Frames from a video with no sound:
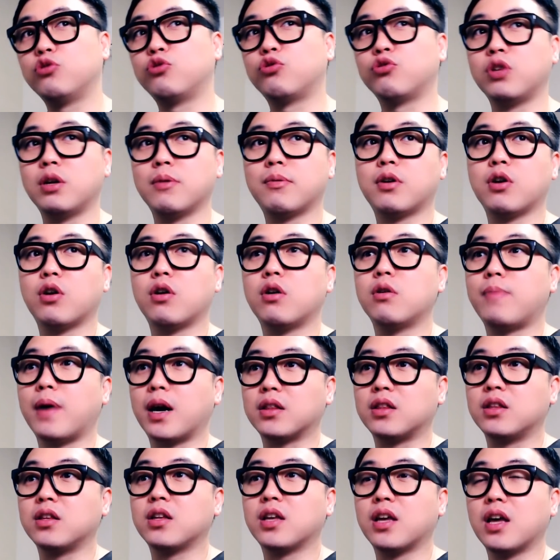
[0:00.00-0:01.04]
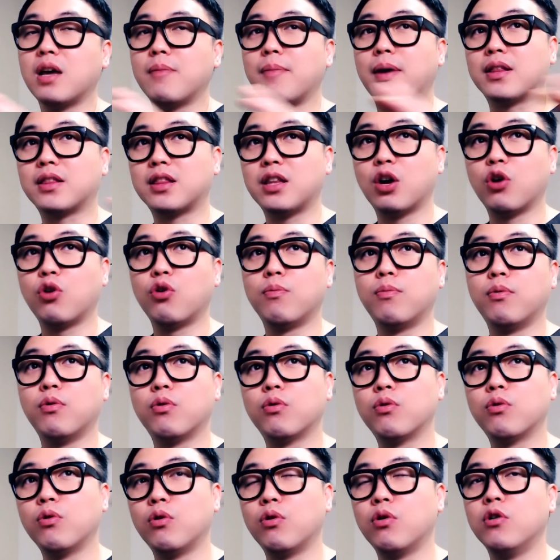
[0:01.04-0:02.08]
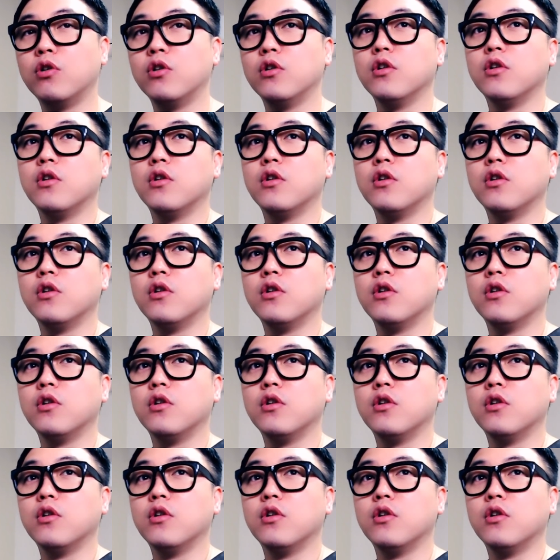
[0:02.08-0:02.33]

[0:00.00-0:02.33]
중립결을 보는 게 맞다고 보고